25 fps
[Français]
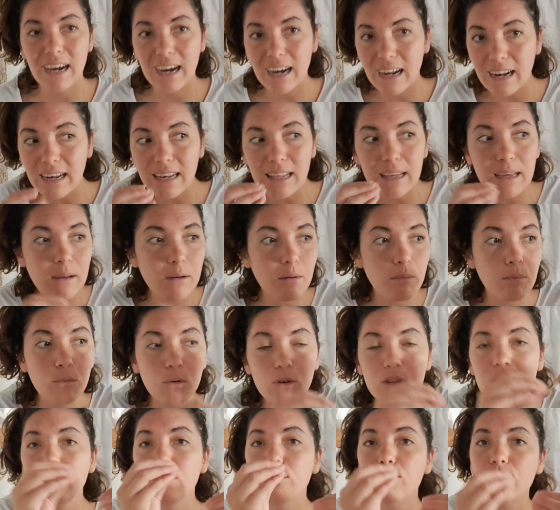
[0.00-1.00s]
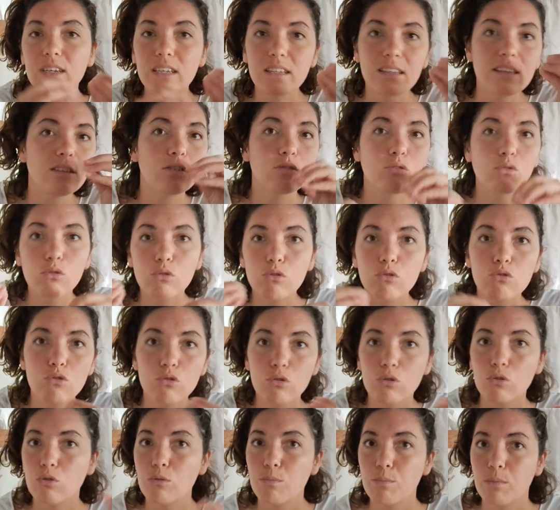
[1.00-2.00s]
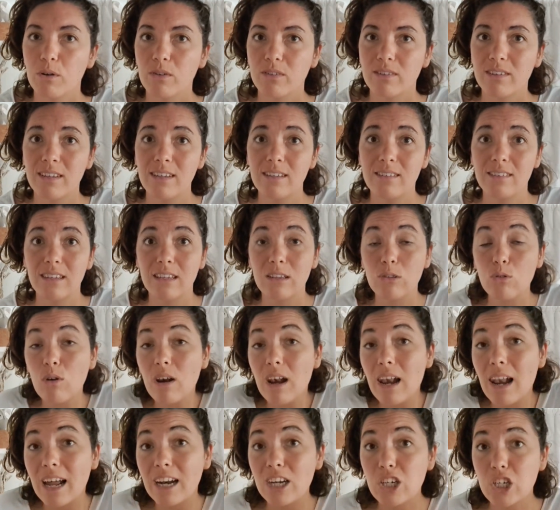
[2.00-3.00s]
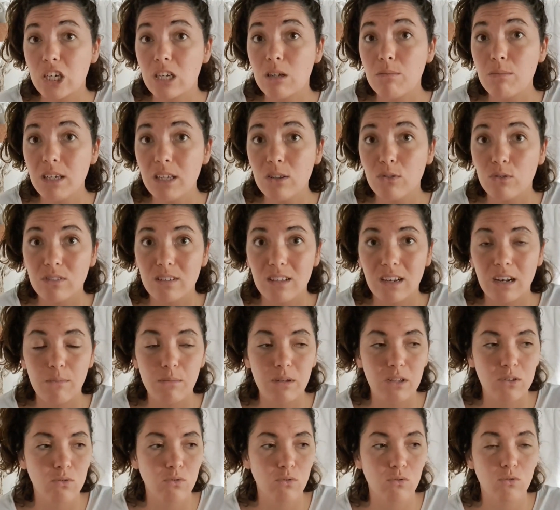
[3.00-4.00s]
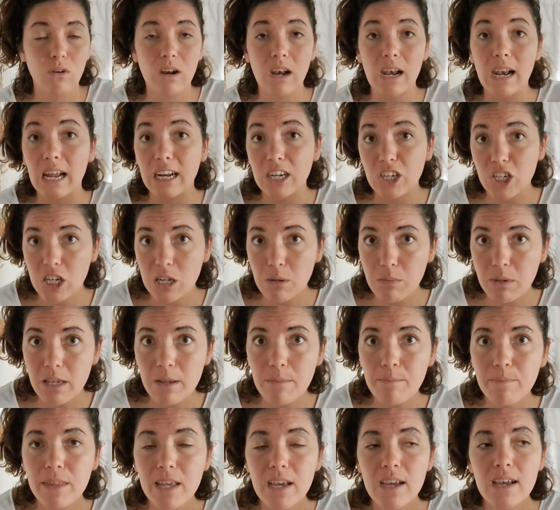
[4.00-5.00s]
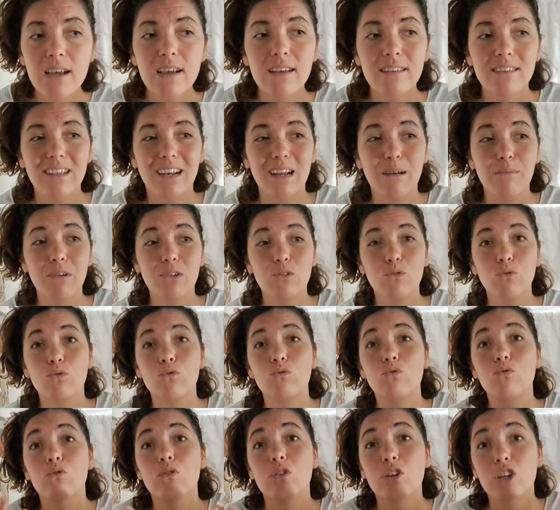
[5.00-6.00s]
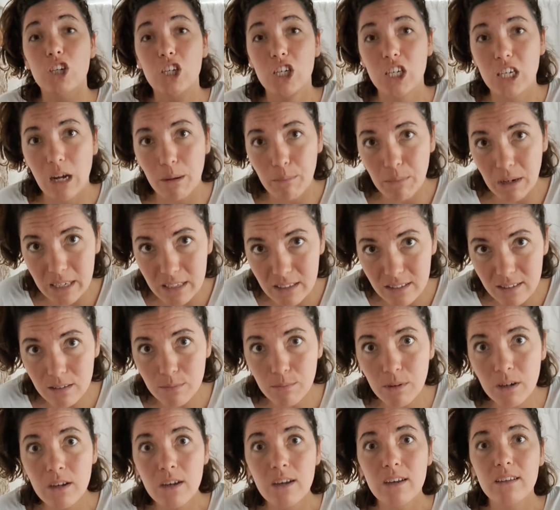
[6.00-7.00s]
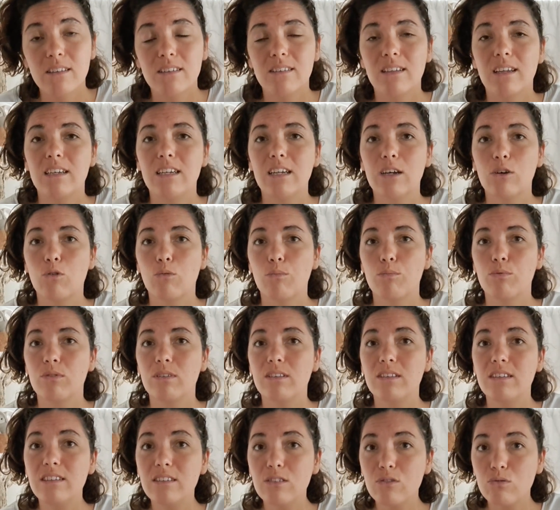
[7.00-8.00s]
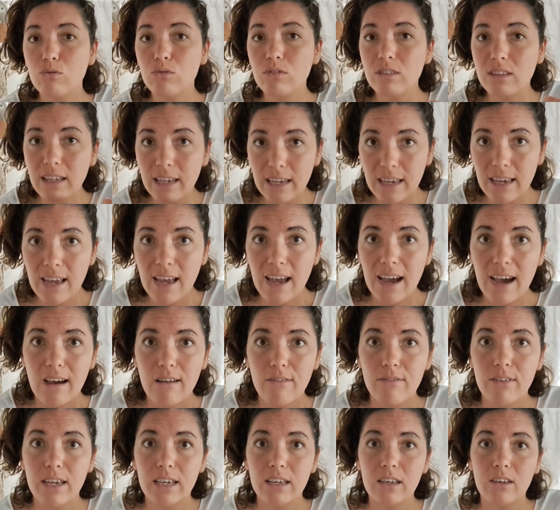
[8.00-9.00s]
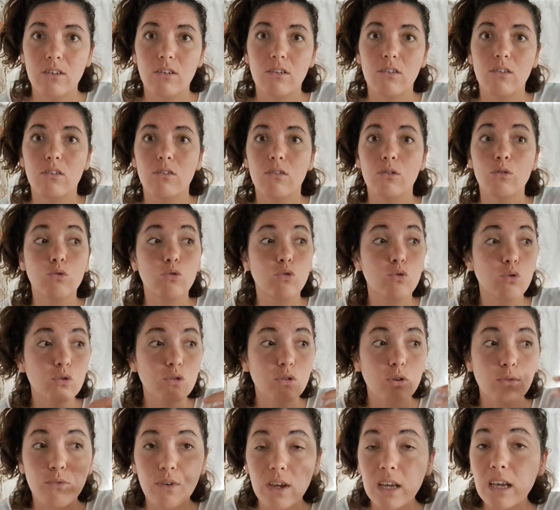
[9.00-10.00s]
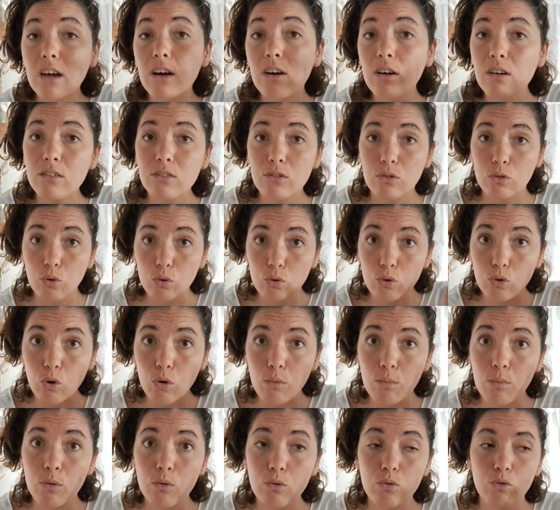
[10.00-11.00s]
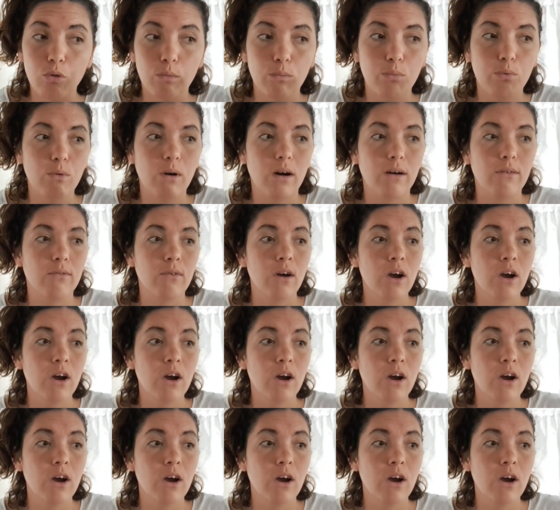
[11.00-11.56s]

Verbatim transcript: à aller euh, modifier des structures de pensée, c'est de l'alchimie, donc c'est la maison de l'alchimie, c'est la maison du chamanisme, c'est-à-dire qu'on peut discuter avec euh, d'autres fréquences, d'autres mondes, on peut,